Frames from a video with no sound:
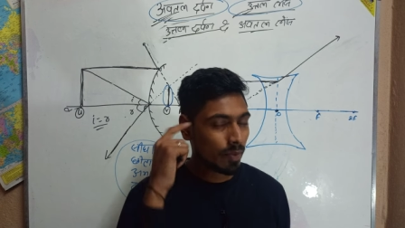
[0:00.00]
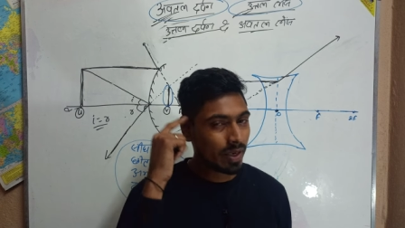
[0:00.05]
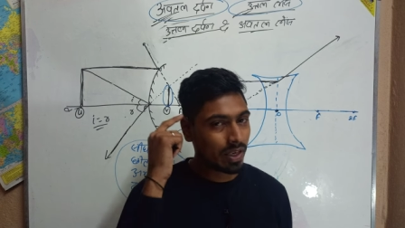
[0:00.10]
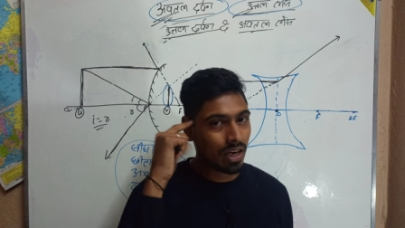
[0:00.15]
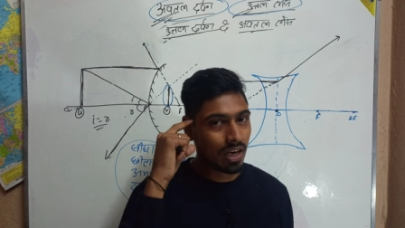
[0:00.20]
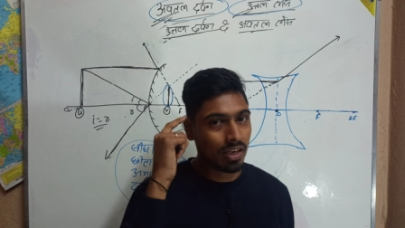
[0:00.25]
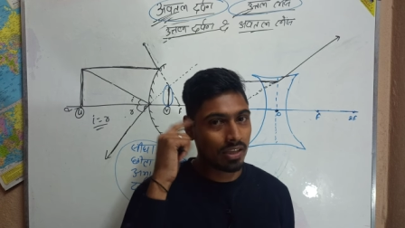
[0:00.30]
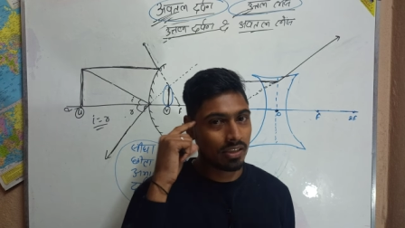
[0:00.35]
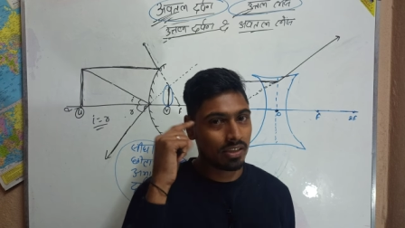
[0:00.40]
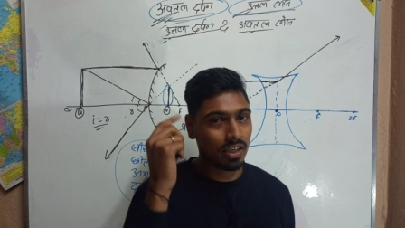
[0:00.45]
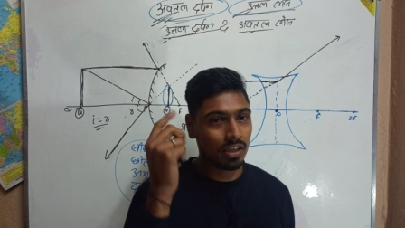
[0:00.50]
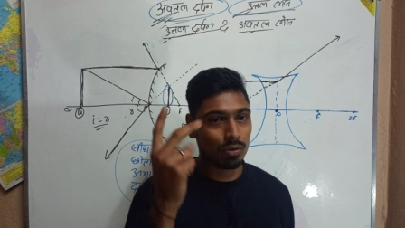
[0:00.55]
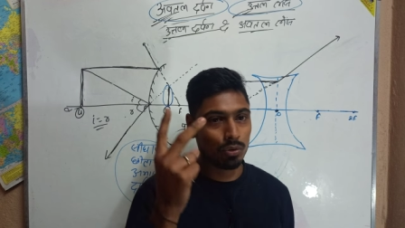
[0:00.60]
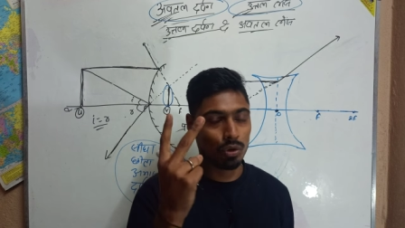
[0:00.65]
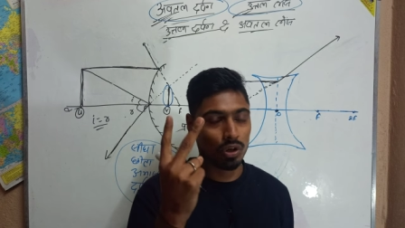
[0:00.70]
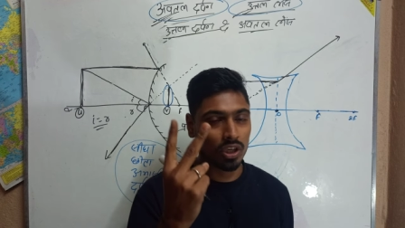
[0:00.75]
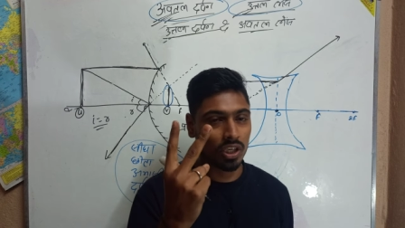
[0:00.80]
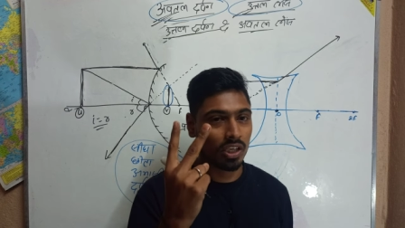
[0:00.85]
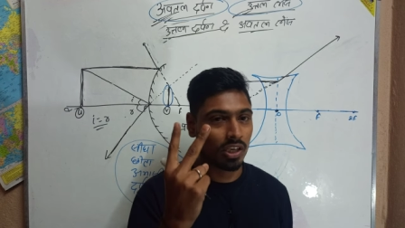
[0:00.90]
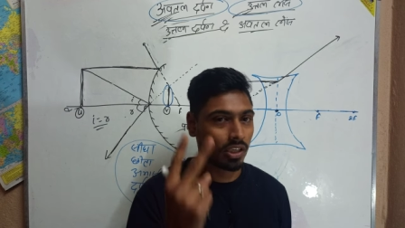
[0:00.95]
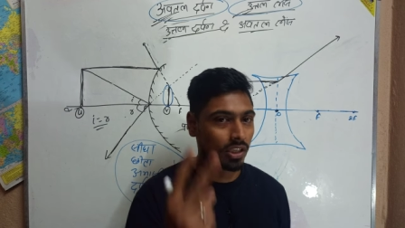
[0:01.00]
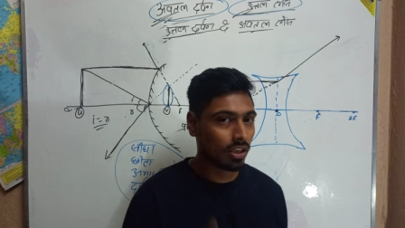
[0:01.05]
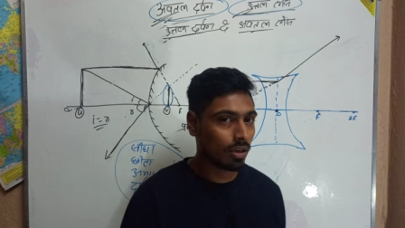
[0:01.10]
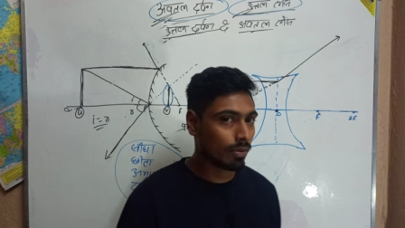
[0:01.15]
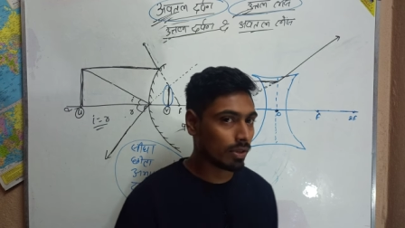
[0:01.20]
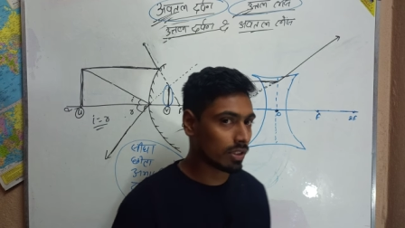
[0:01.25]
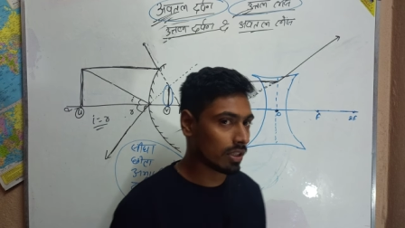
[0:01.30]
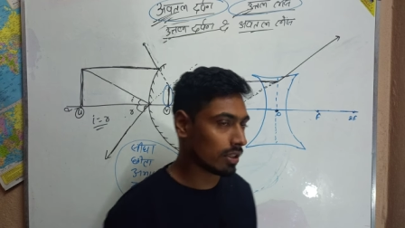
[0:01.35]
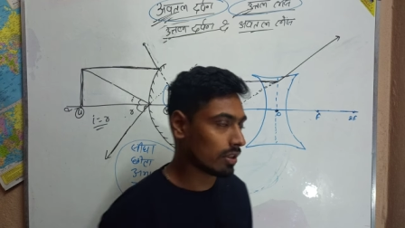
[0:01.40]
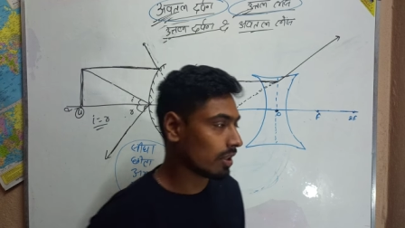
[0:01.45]
बैठा लीजिए दो किरण की
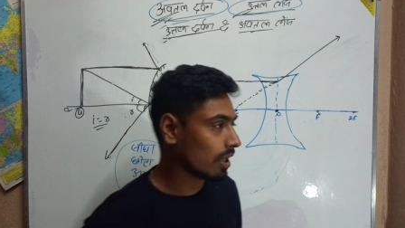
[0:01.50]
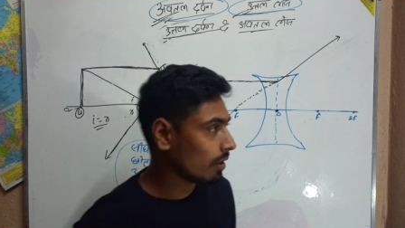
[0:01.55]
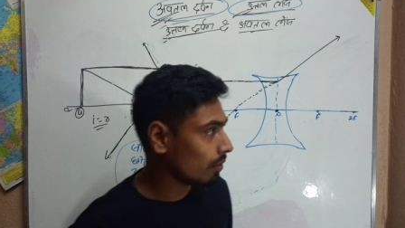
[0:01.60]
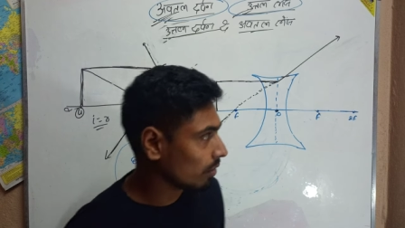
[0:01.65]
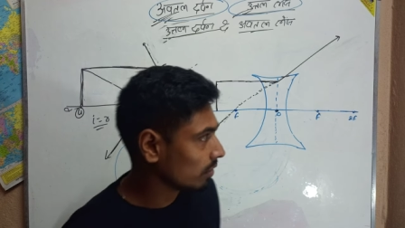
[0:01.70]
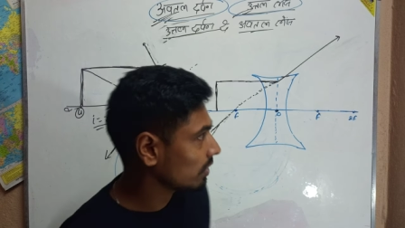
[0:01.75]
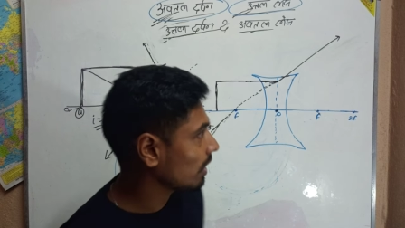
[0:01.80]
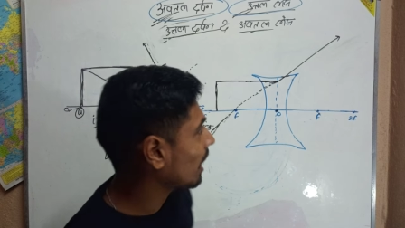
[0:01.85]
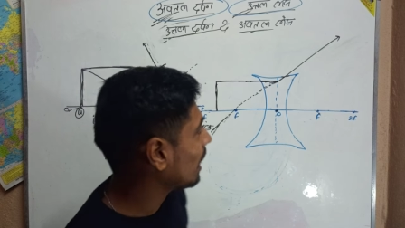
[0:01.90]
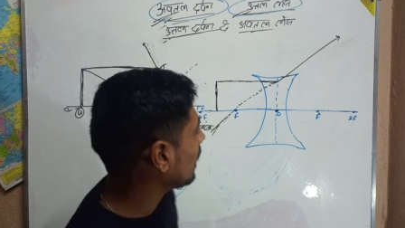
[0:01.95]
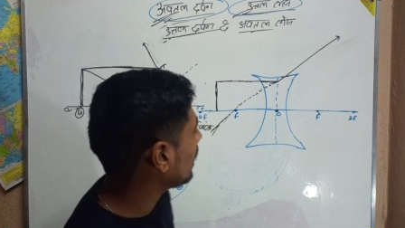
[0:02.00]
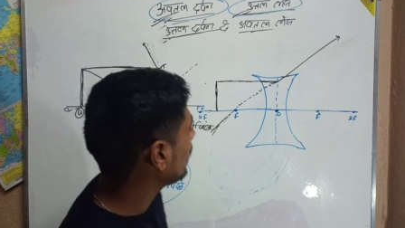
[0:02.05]
आवश्यकता होता